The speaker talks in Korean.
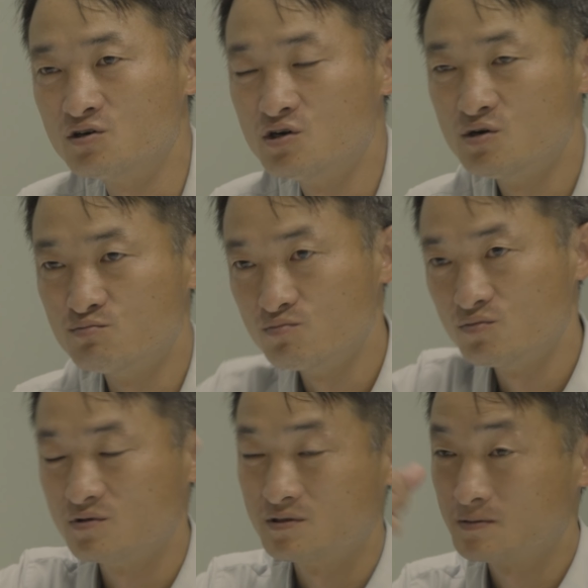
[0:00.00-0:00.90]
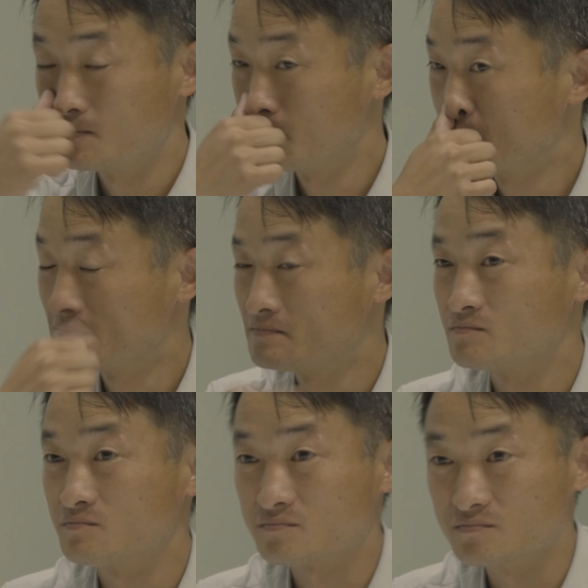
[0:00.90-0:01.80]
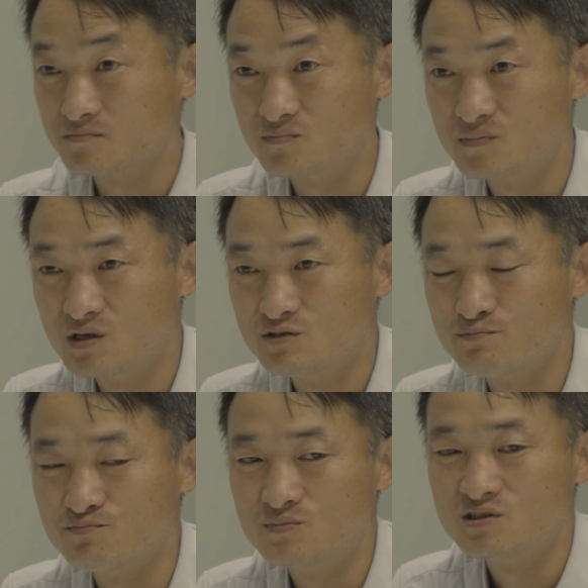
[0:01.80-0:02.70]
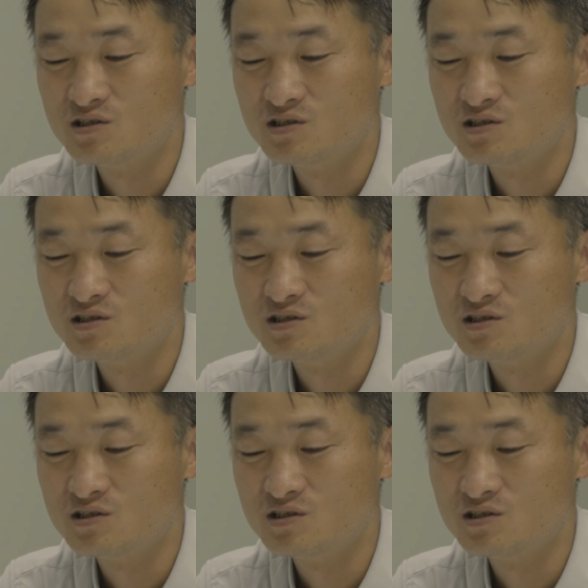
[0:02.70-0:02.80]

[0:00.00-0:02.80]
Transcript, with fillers: 세슘 뭐 아까 지금 무슨 무슨 무슨 유?